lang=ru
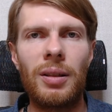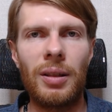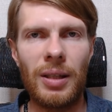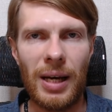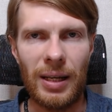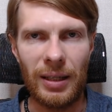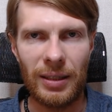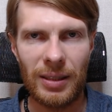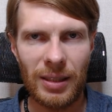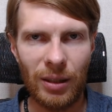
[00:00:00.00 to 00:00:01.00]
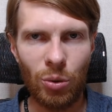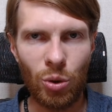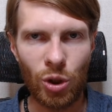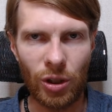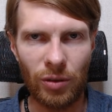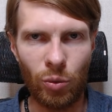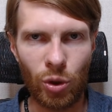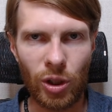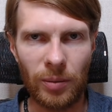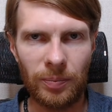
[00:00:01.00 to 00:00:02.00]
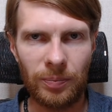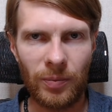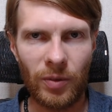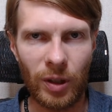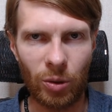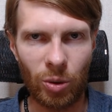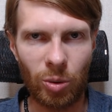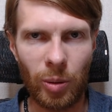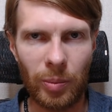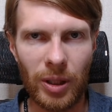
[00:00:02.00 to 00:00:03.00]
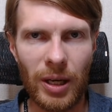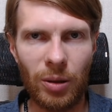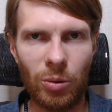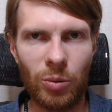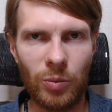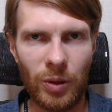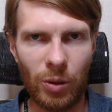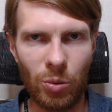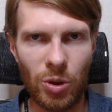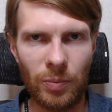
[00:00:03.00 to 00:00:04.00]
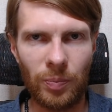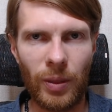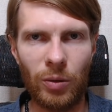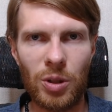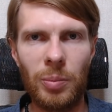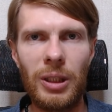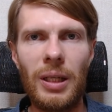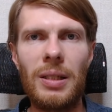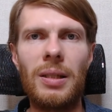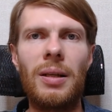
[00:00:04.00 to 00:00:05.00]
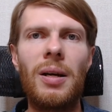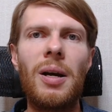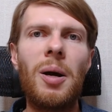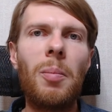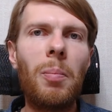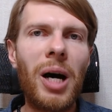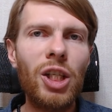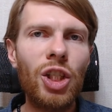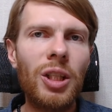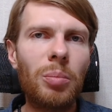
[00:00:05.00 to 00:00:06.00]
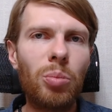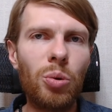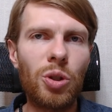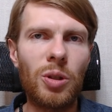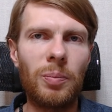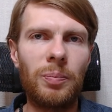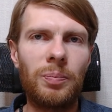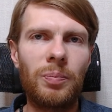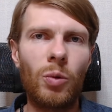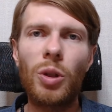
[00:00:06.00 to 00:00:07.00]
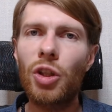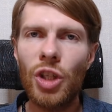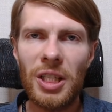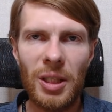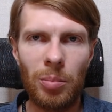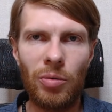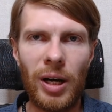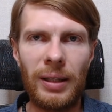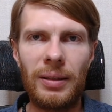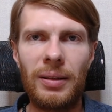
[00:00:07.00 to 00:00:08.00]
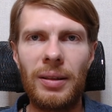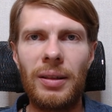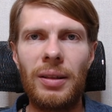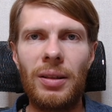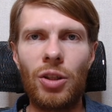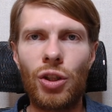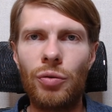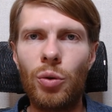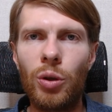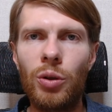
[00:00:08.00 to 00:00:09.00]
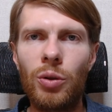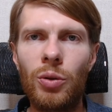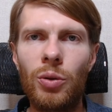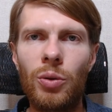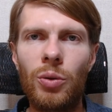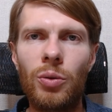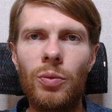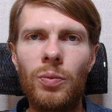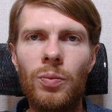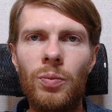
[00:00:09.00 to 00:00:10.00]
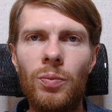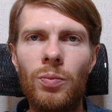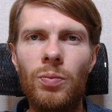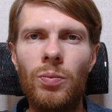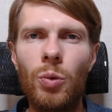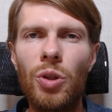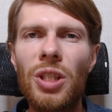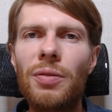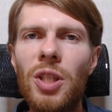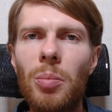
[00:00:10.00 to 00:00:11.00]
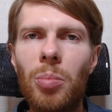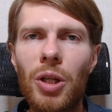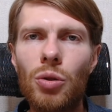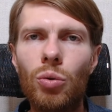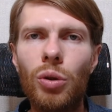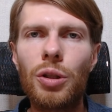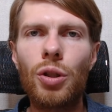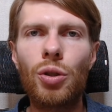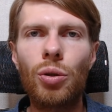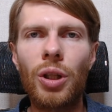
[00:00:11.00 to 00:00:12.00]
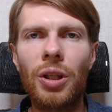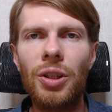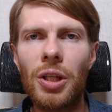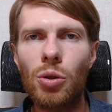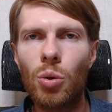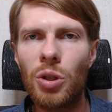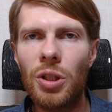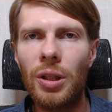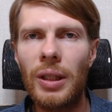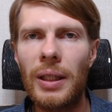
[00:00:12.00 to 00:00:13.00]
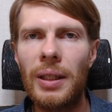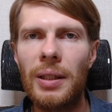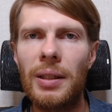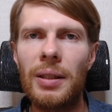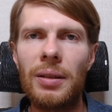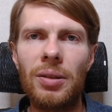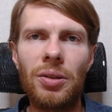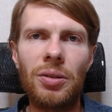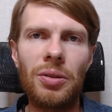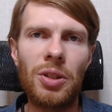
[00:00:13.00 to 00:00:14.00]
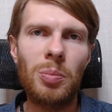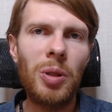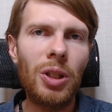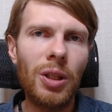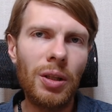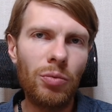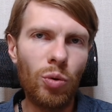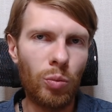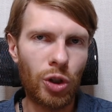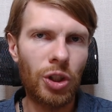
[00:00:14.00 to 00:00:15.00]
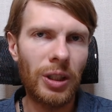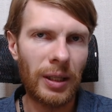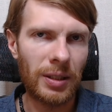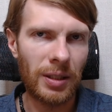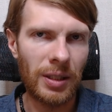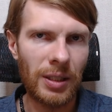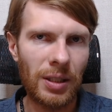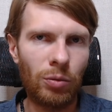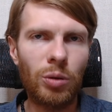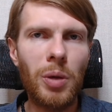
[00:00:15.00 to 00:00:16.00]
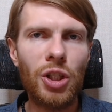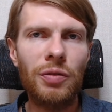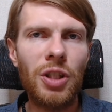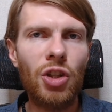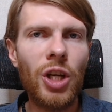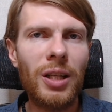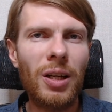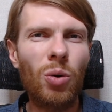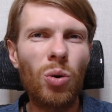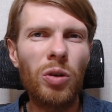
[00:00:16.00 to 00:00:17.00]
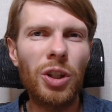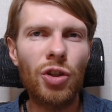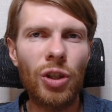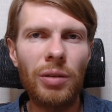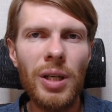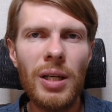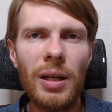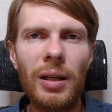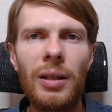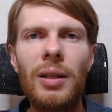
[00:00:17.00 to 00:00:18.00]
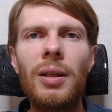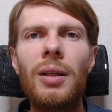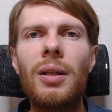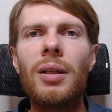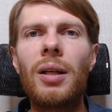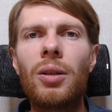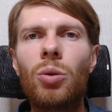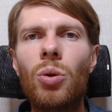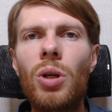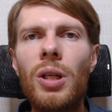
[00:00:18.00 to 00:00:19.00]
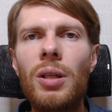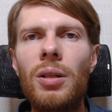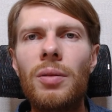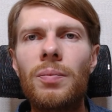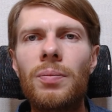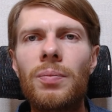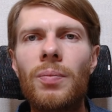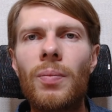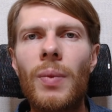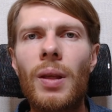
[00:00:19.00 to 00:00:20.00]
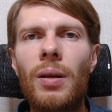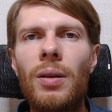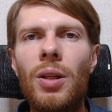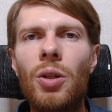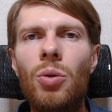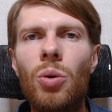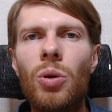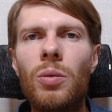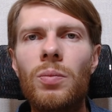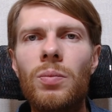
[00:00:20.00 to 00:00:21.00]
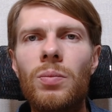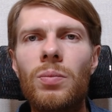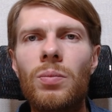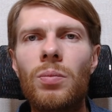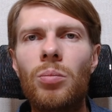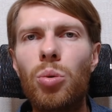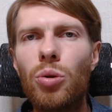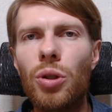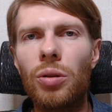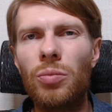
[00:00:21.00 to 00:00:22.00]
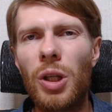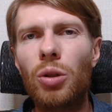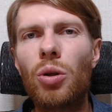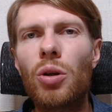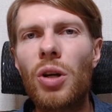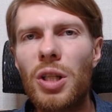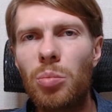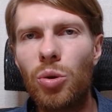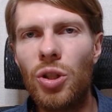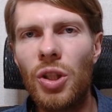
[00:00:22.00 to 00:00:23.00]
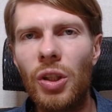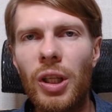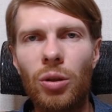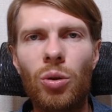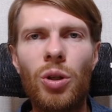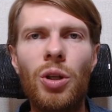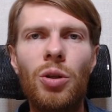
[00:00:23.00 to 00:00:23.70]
Далее, следующая ловушка, в которую попадают люди. Вот смотрите, Маша, допустим, так часто бывает, живет, э, ну, не совсем проснулась, еще так неосознанно, Э, спит наяву, можно так сказать. И вот Маша встречает какого-то человека, который ее будет, ну, который ее разбудил, который